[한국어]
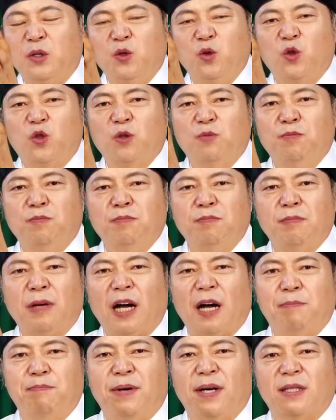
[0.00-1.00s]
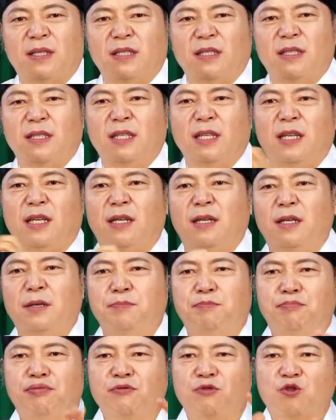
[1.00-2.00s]
요즘 아파트들이
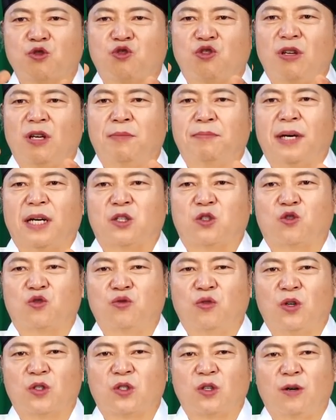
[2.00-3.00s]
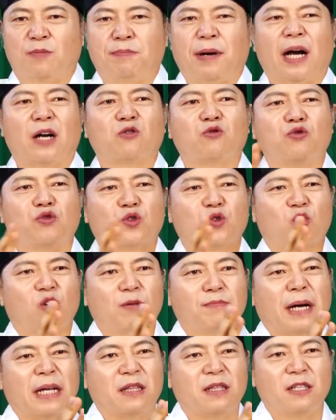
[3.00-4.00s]
풍수에 맞추어서
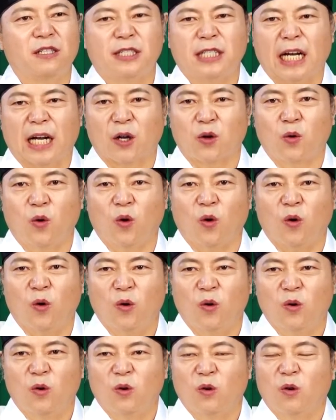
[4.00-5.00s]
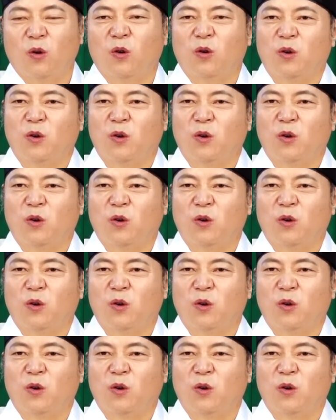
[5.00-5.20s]
방구조를 만들지 않고